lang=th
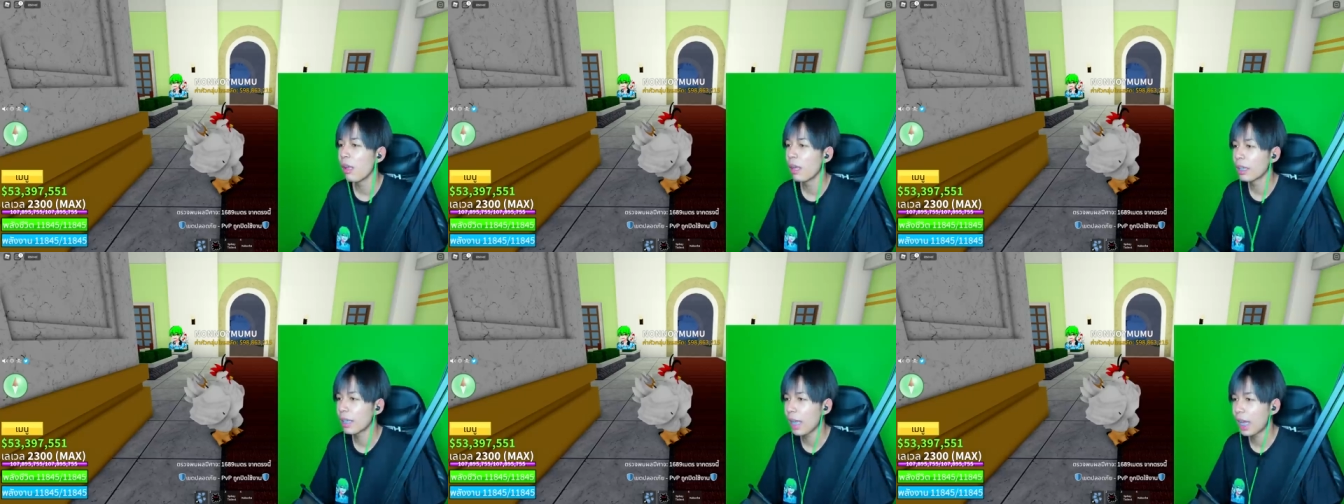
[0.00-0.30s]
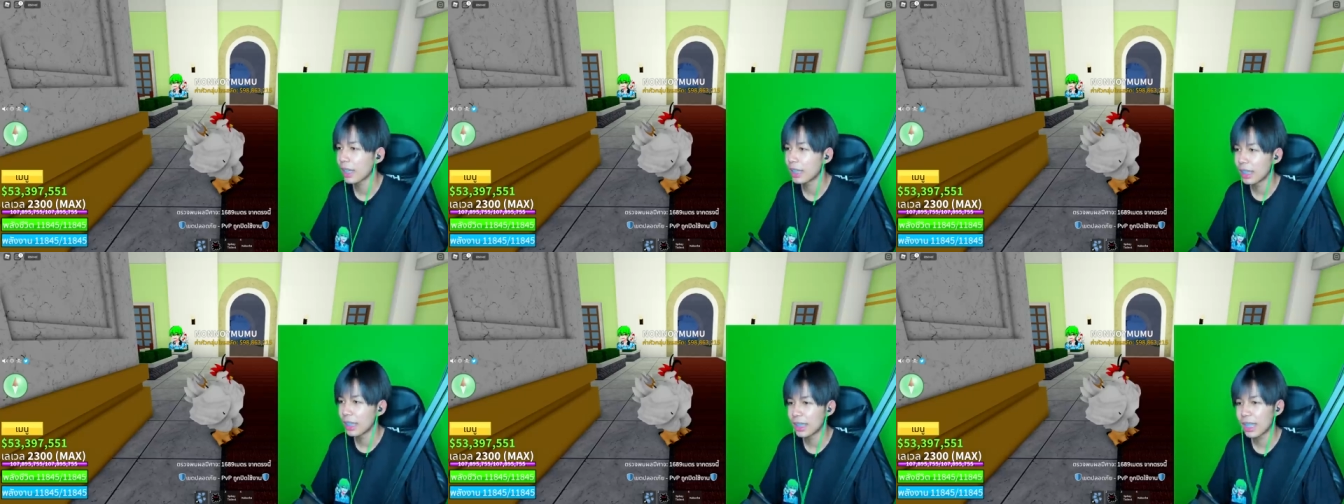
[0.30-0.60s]

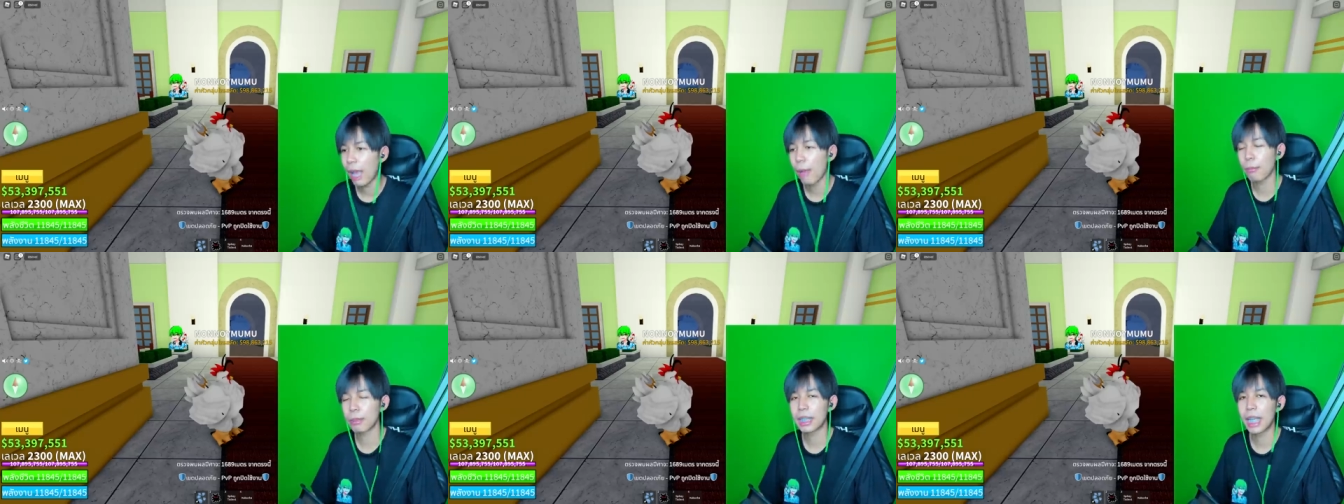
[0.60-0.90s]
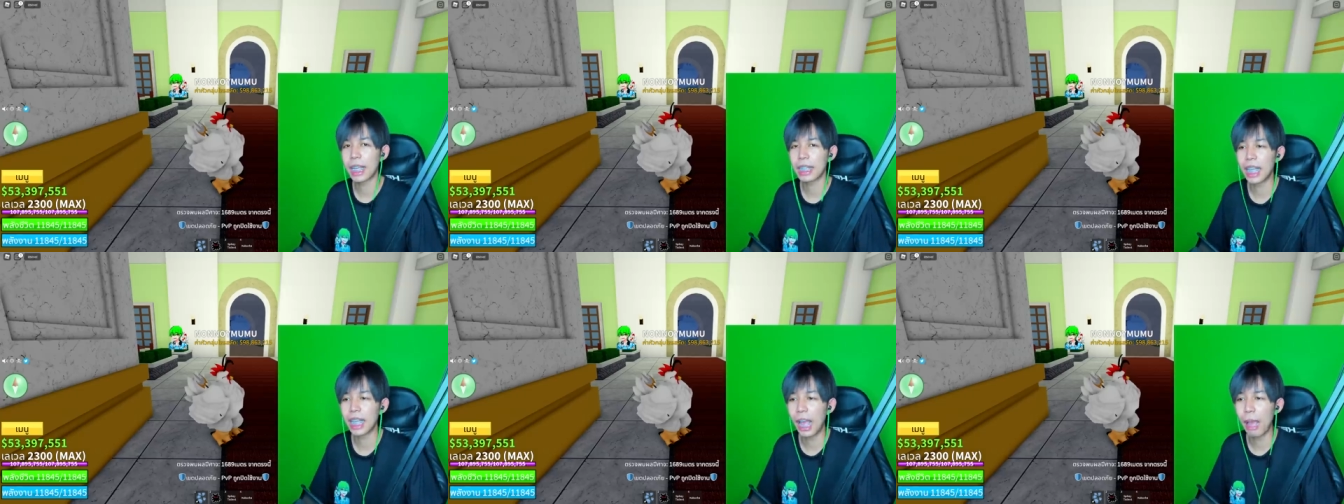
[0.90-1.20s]
ถ้าถึง3 0 0แส
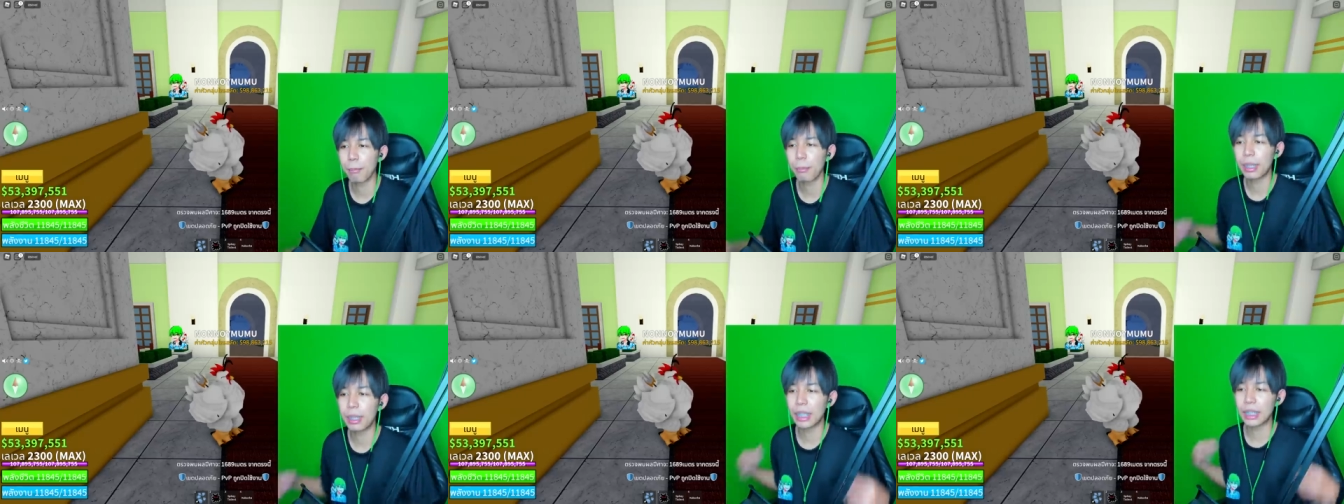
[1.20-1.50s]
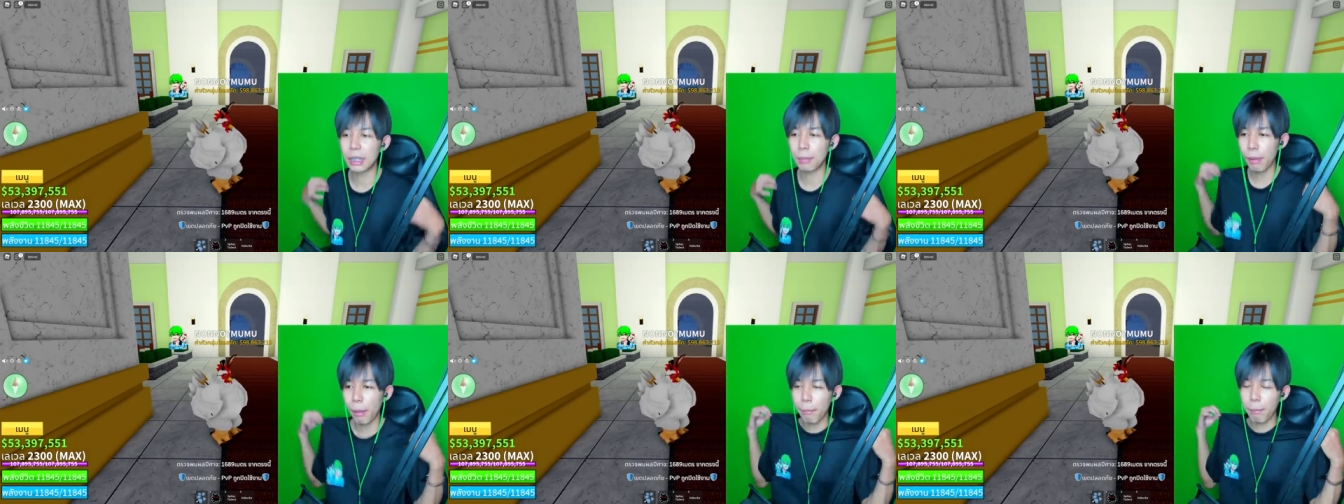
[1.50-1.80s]
นนะครับ มันอาจ
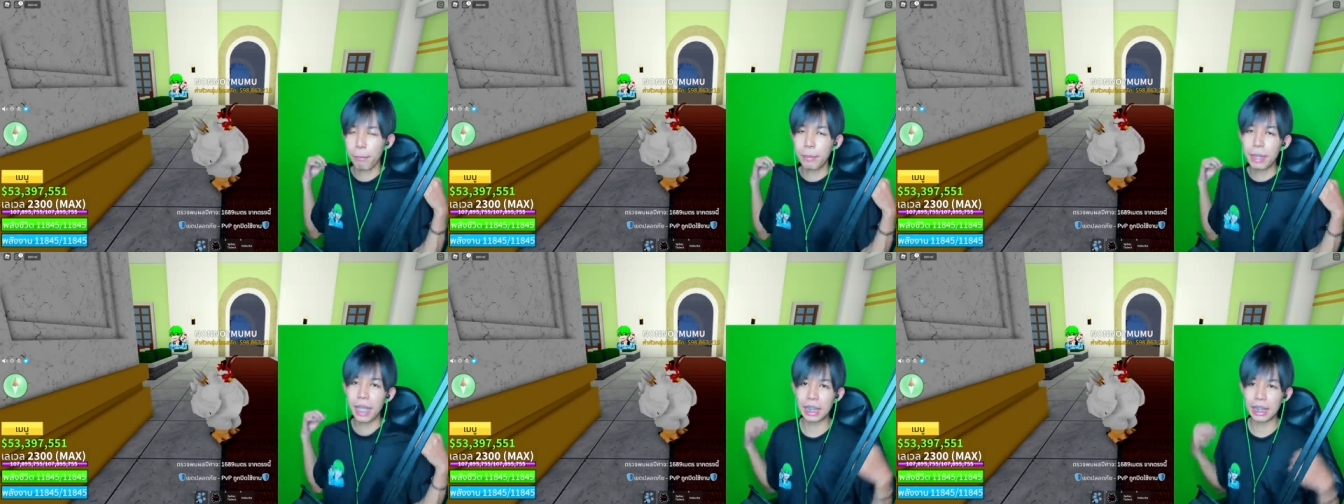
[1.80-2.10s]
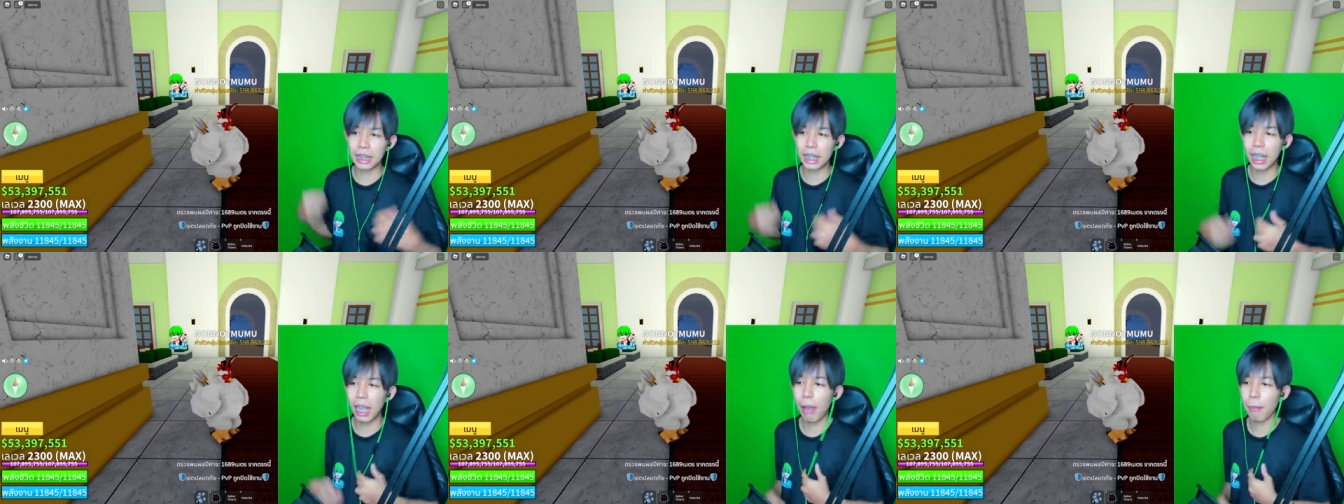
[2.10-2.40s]
จะปรับเปลี่ยน
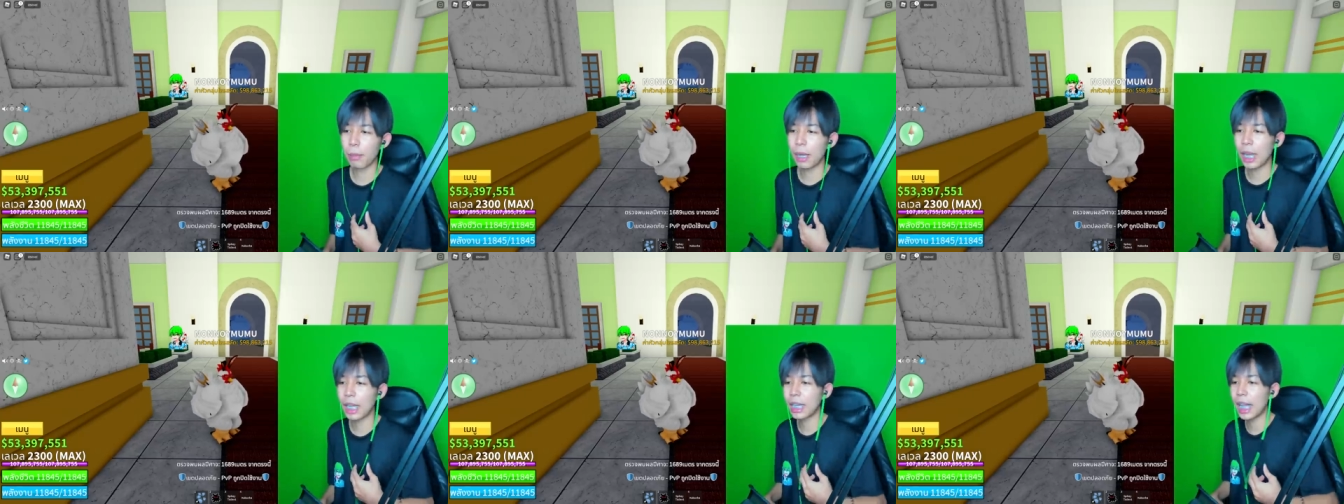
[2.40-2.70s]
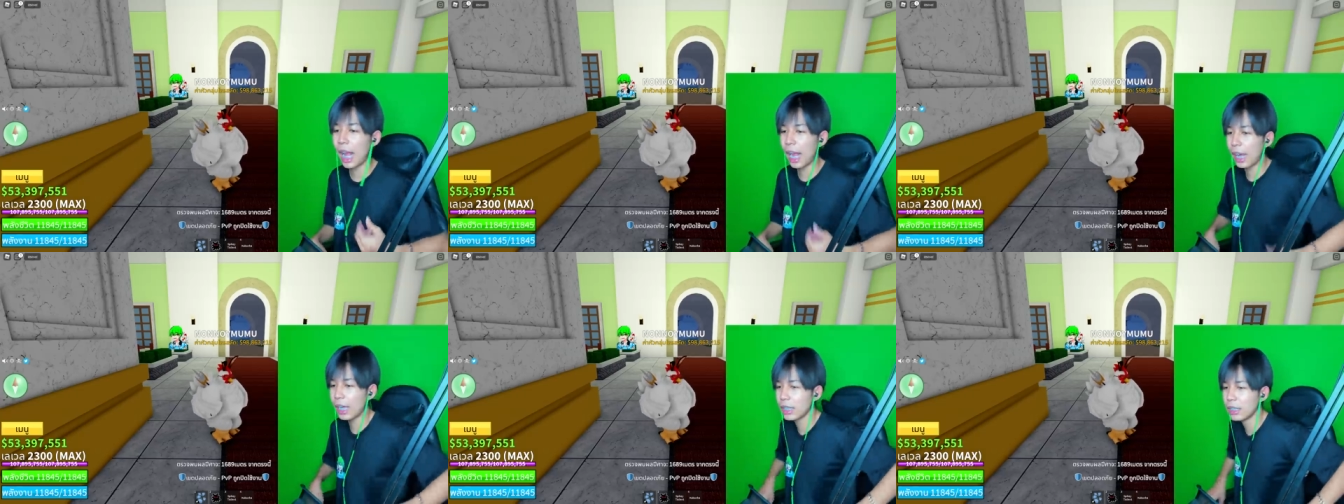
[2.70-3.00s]
นะครับข้างห
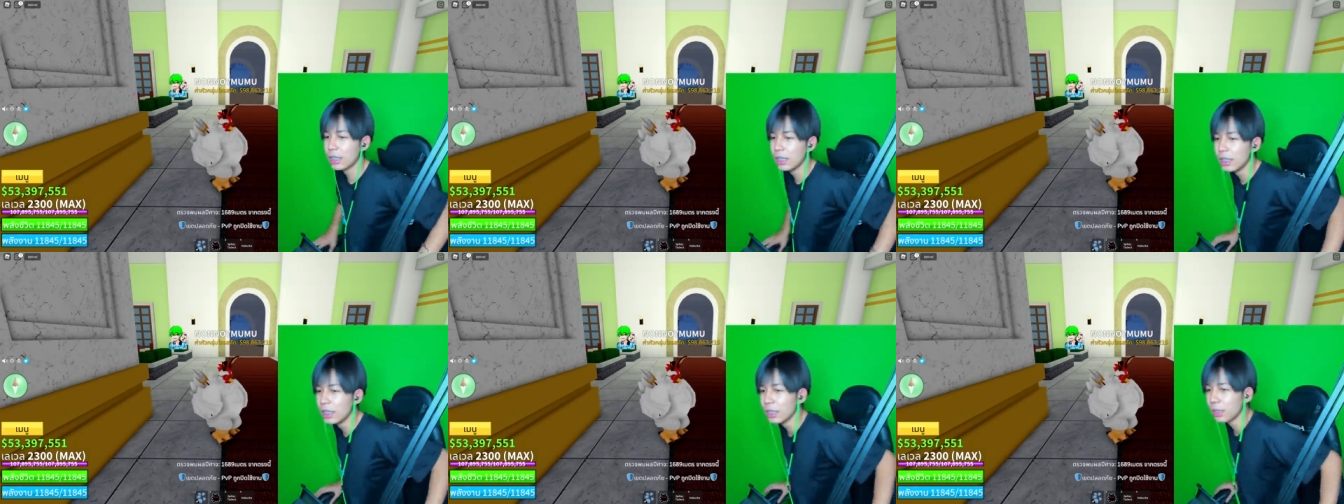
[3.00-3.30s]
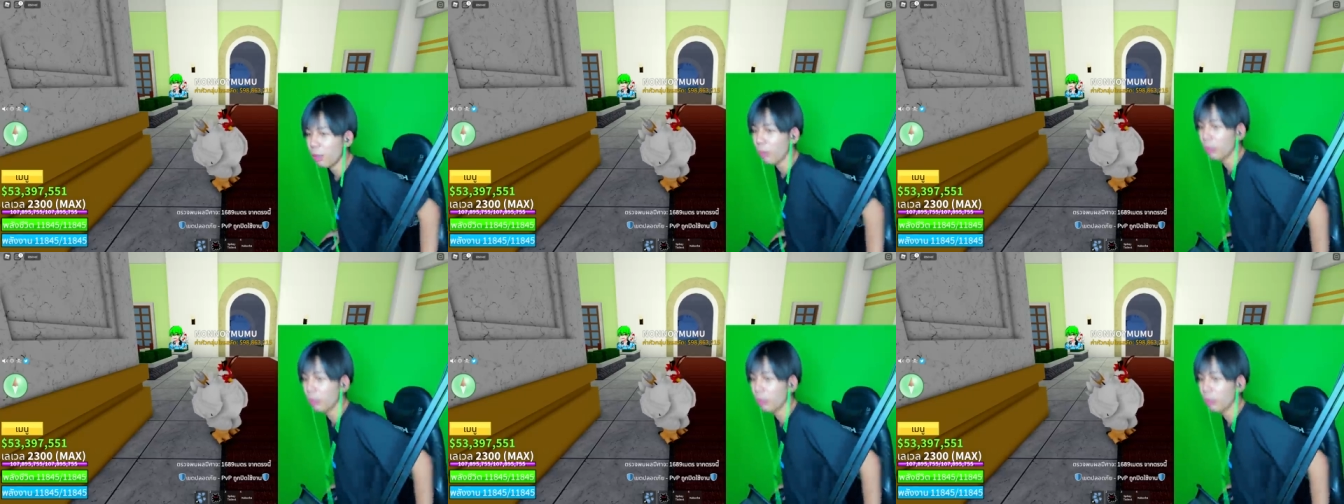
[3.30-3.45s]
ลัง ตรง